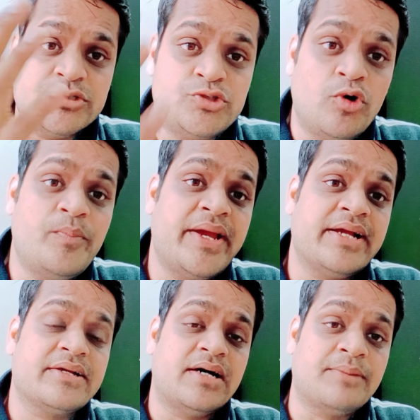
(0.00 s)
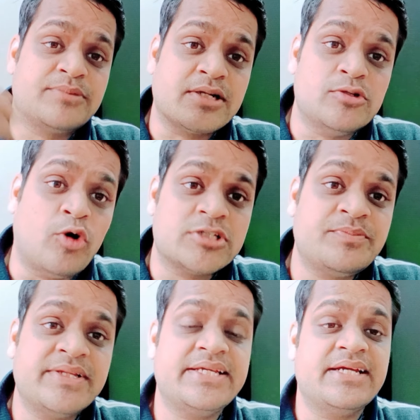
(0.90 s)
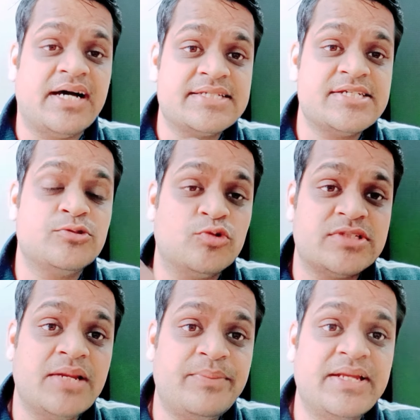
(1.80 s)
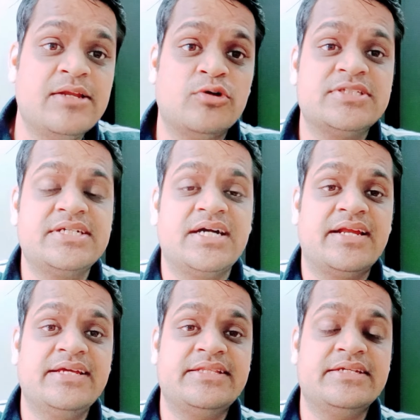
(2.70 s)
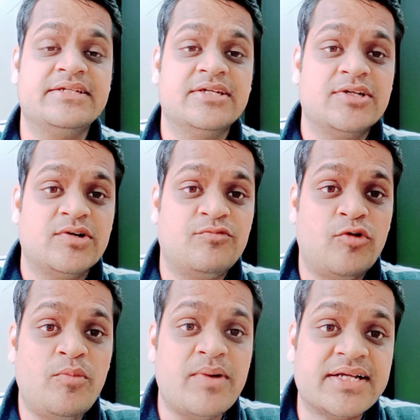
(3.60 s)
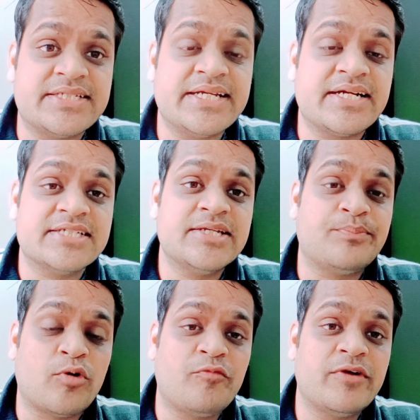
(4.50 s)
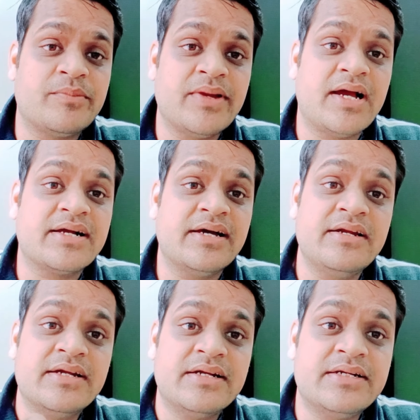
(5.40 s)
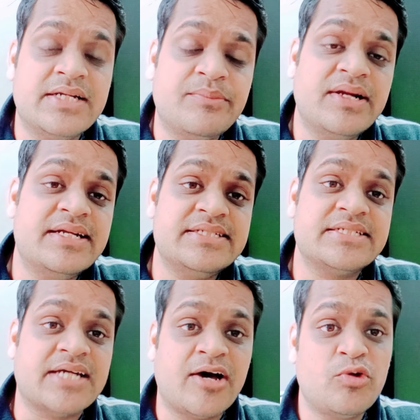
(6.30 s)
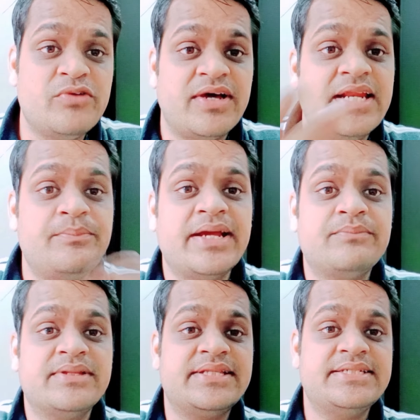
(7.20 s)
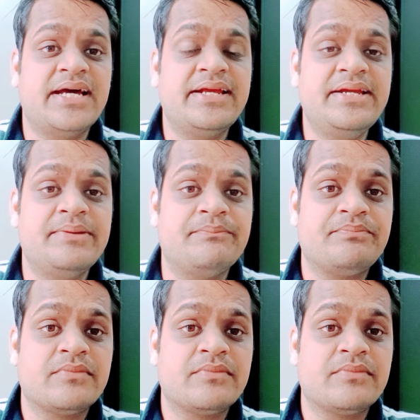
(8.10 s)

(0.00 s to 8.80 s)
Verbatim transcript: जो बैंक अब तक लॉस में थे आज से दो साल पहले लॉस दिखा रहे थे वो अच्छे खासे प्रॉफिट में आकर डबल डिजिट आर वाले बैंक बनते जा रहे हैं